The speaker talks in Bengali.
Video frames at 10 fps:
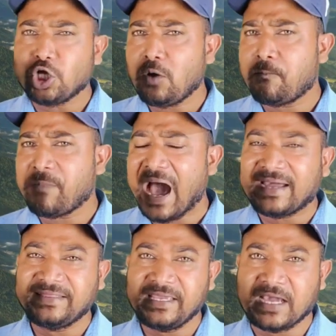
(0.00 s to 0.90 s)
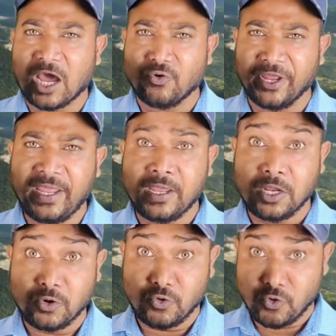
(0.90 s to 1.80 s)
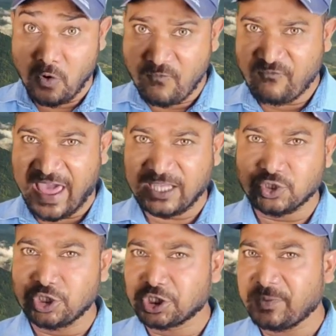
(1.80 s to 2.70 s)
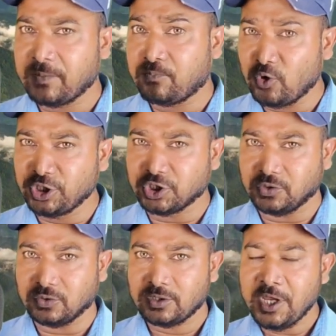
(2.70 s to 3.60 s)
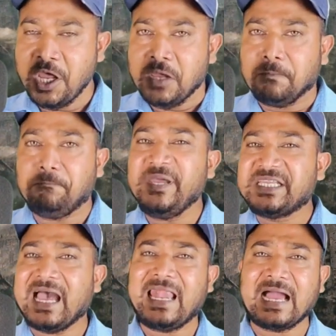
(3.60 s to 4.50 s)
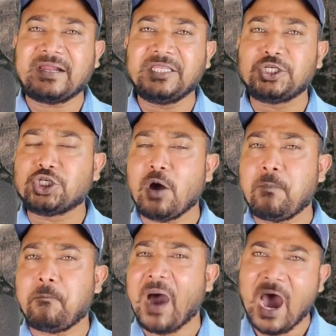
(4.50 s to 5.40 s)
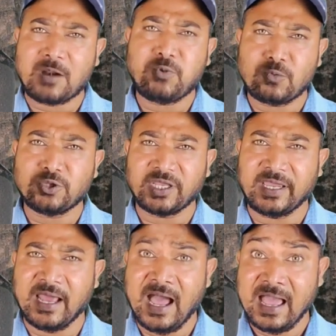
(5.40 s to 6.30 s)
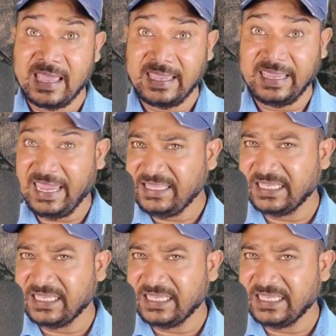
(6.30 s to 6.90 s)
অঞ্চল প্রাকৃতিক কারণে নো ফ্ল্যাং জোন হিসেবে পরিচিত বিশাল আকৃতির সব পাহাড় পর্বতে ঘেরা এই